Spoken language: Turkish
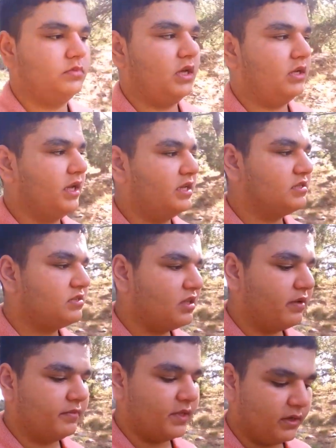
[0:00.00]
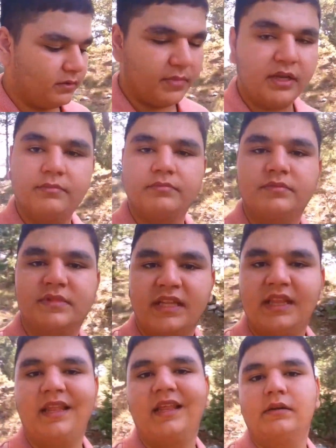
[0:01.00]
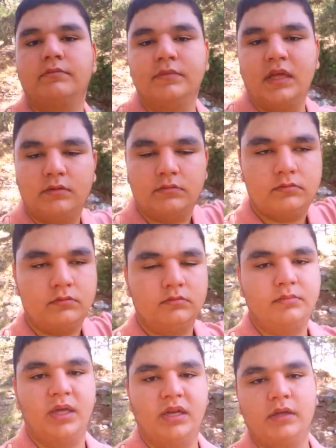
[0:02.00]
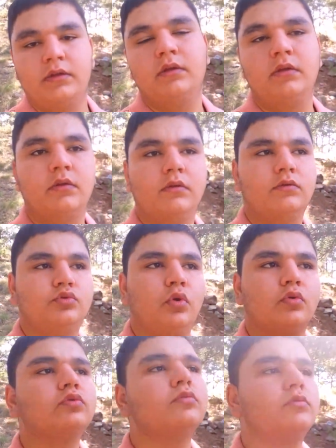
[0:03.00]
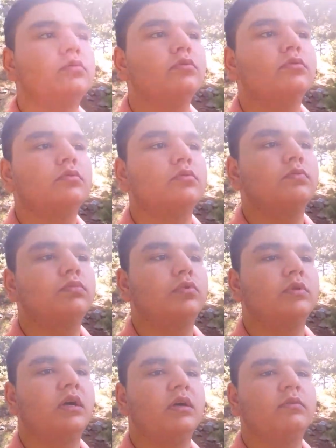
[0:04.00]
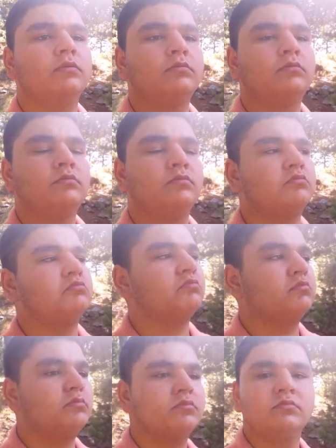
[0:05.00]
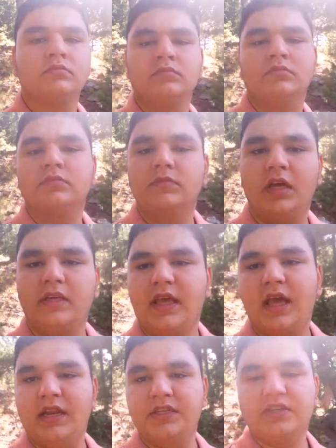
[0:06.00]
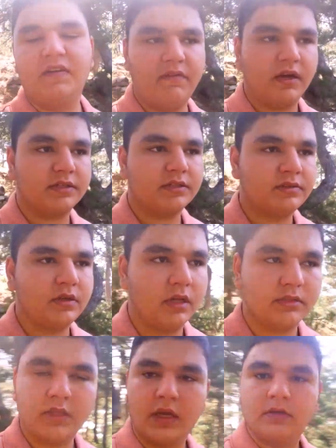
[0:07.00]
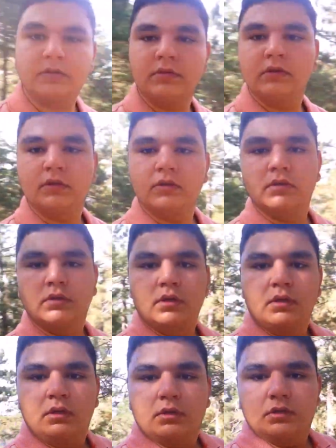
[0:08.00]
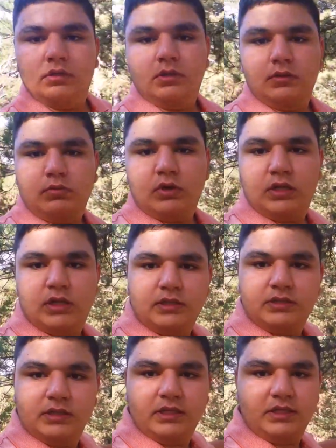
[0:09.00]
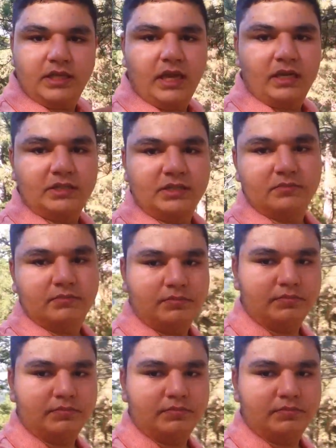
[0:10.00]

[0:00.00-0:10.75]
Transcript: yani eskiden beri benim dedelerimden beri çok e, burada yani yerleşen var. Hatta e, buraların ilk yerleşim